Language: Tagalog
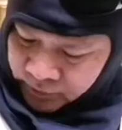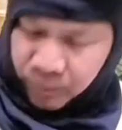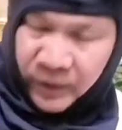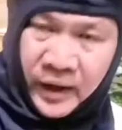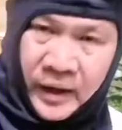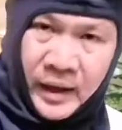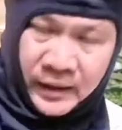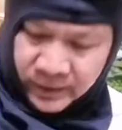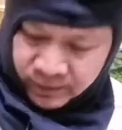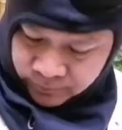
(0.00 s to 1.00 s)
sprayan
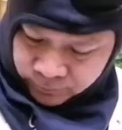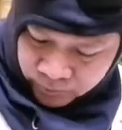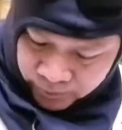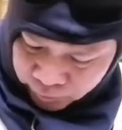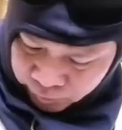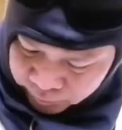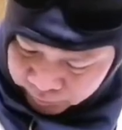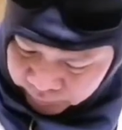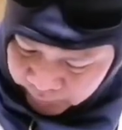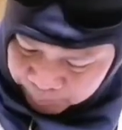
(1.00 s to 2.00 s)
natin kung ano yung
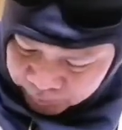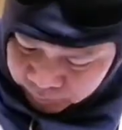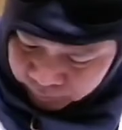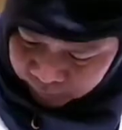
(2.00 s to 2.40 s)
tips